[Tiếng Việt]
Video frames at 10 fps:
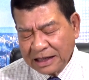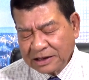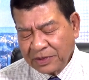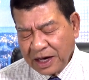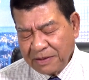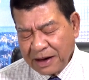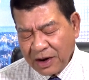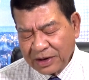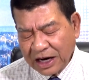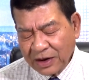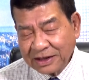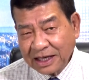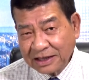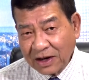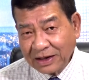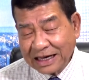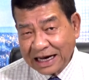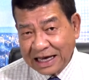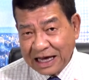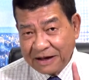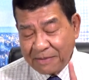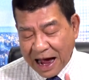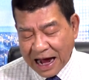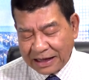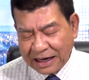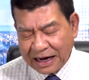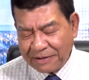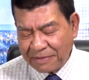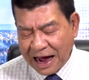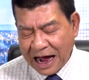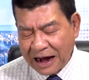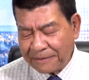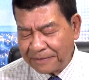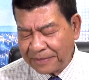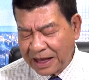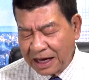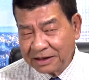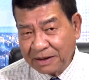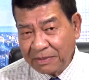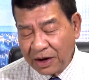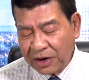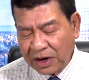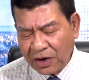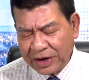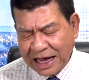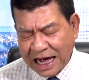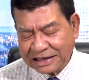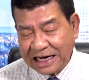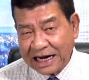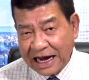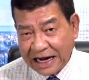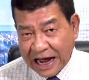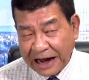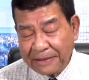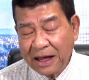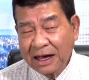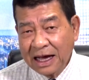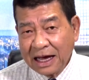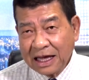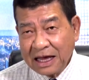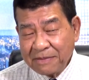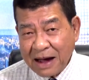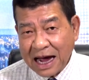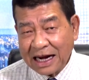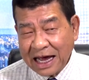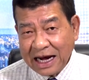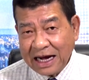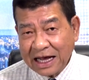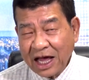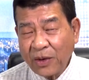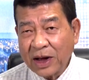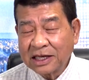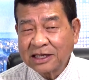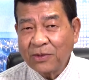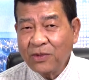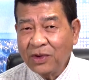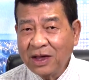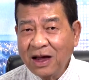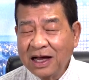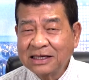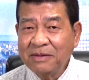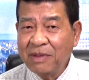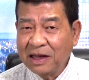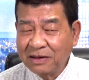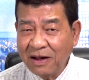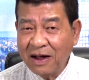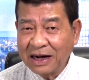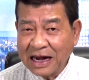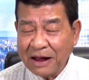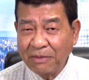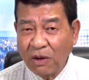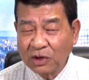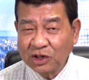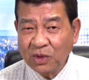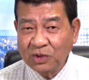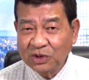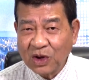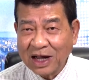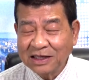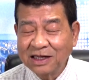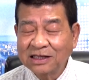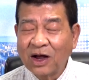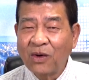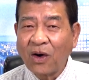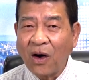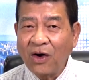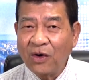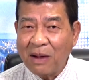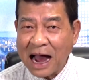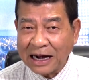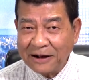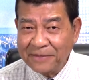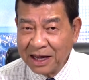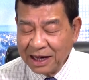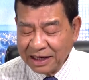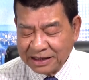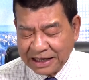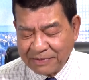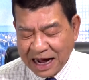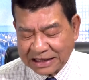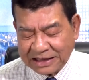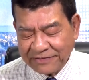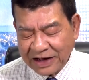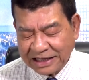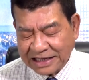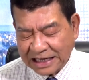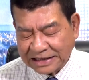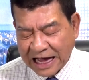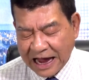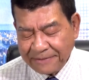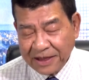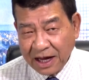trong cái email này nói rất rõ rằng khi bà tức là bà um, dân biểu Claudia Tenney này khi bà lấy đi cái quyền sống của những người dân bình thường để bổ sung cho cái sự giàu có của bà đó thì bà sẽ phải trả giá.